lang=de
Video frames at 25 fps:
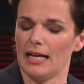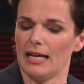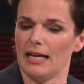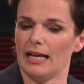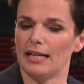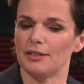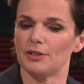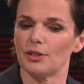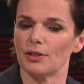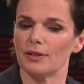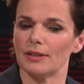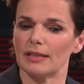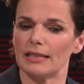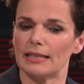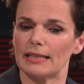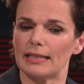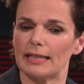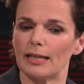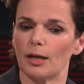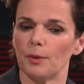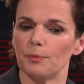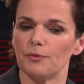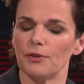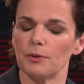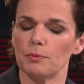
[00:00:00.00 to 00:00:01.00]
Also ich
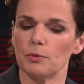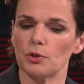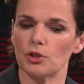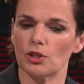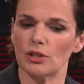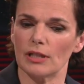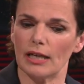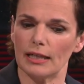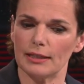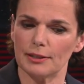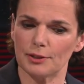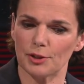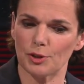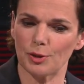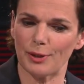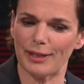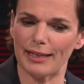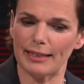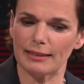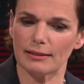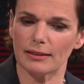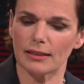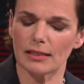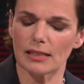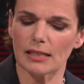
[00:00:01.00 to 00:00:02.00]
glaube, wir müssen alle zur
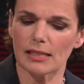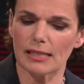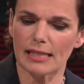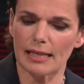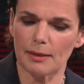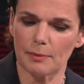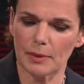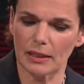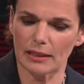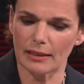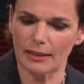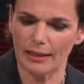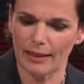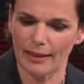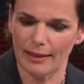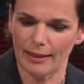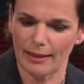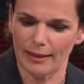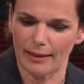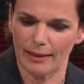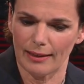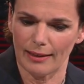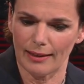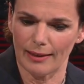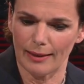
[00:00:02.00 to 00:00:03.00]
Kenntnis nehmen,
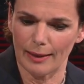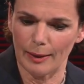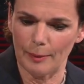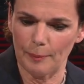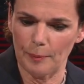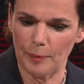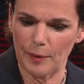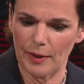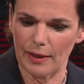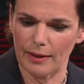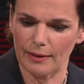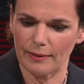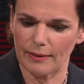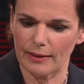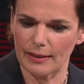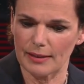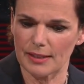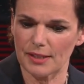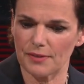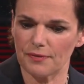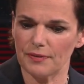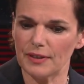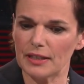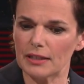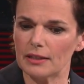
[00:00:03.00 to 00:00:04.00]
ähm,
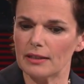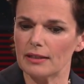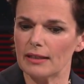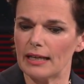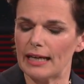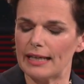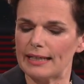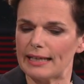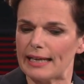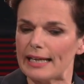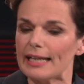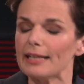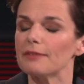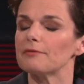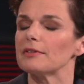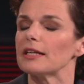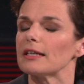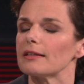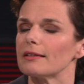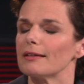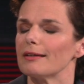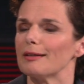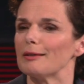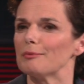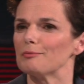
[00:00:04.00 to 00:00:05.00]
dass wir ein
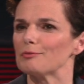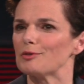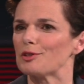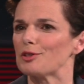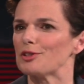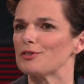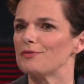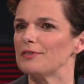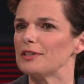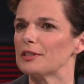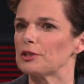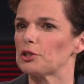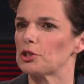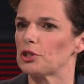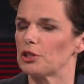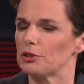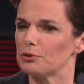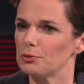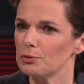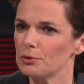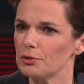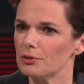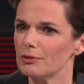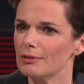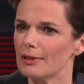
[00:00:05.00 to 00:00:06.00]
Regelwerk haben, dass wir
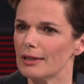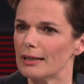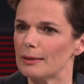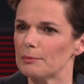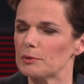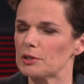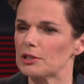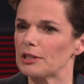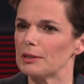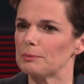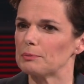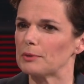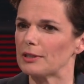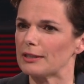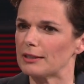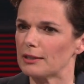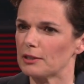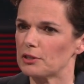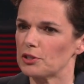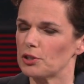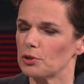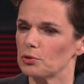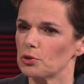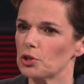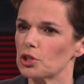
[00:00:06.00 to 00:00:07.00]
Statuten haben. Es gibt
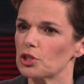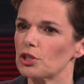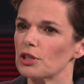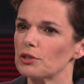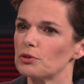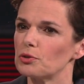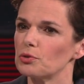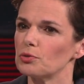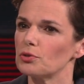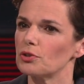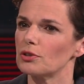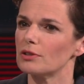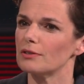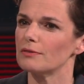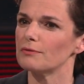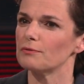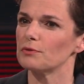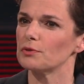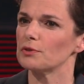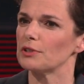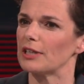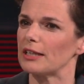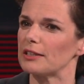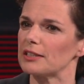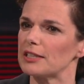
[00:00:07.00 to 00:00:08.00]
Redaktionsstatuten,
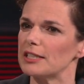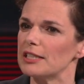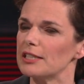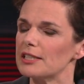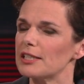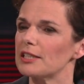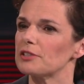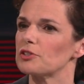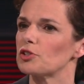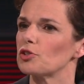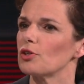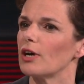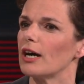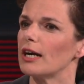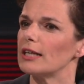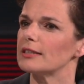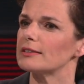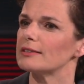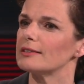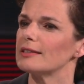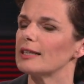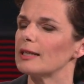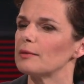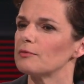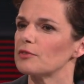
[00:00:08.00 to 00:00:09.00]
wonach Sie sich zu
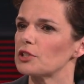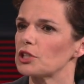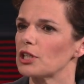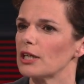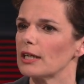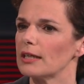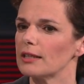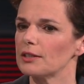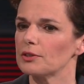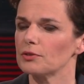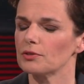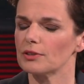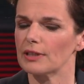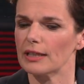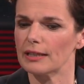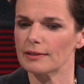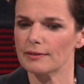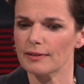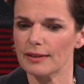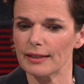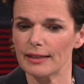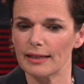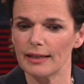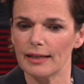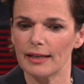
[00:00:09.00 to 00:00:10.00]
halten haben wahrscheinlich und
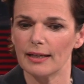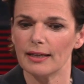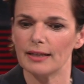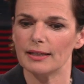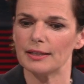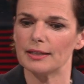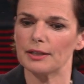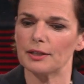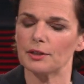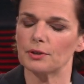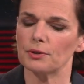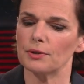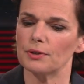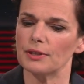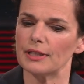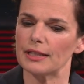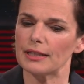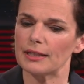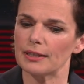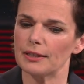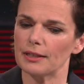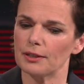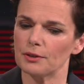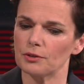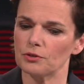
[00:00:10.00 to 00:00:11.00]
andere Ihrer
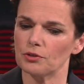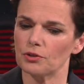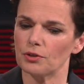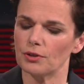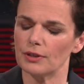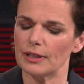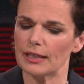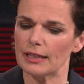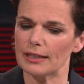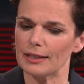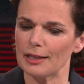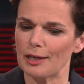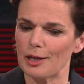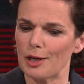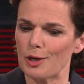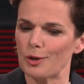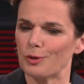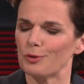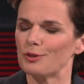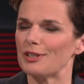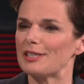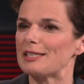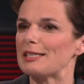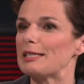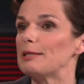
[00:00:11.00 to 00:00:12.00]
Kolleginnen und Kollegen.
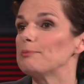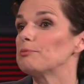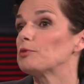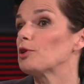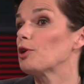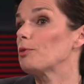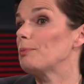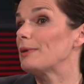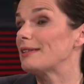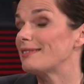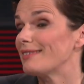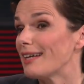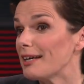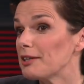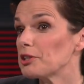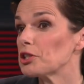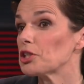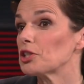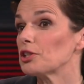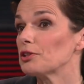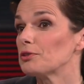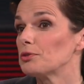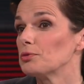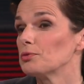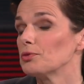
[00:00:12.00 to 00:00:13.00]
Und es gibt auch
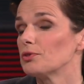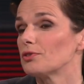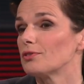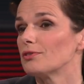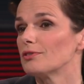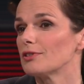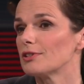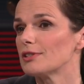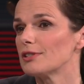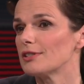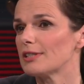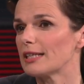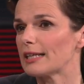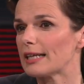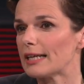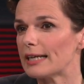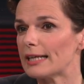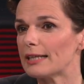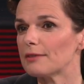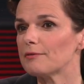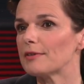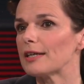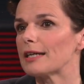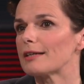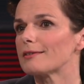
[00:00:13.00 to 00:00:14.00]
Parteistatuten. Das ist ein
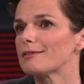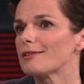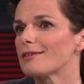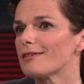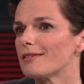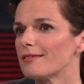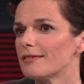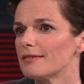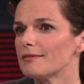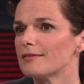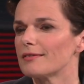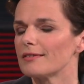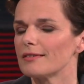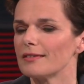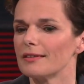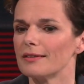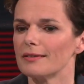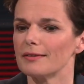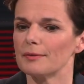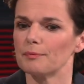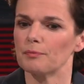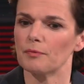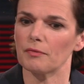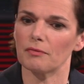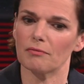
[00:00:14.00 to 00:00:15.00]
Regelwerk, das sind
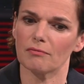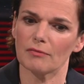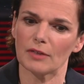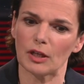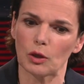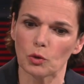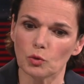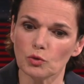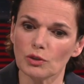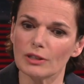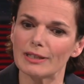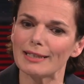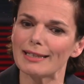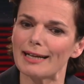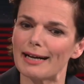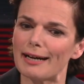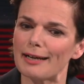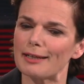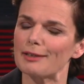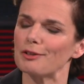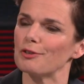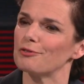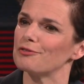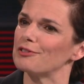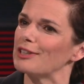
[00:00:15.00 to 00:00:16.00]
ähm,
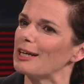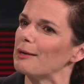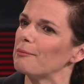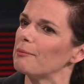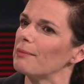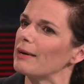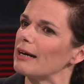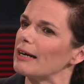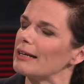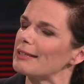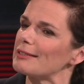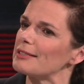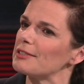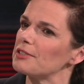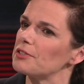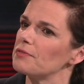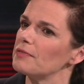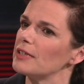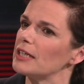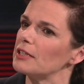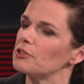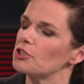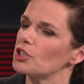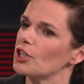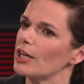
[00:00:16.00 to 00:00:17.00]
Grundlagen, auf deren Basis
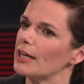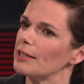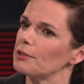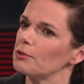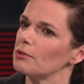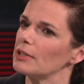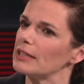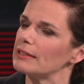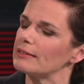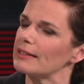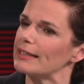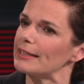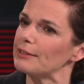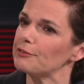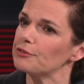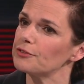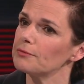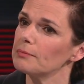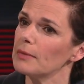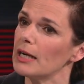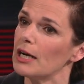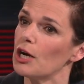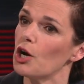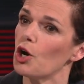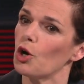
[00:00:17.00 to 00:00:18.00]
wir Entscheidungen
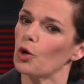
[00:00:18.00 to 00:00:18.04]
treffen.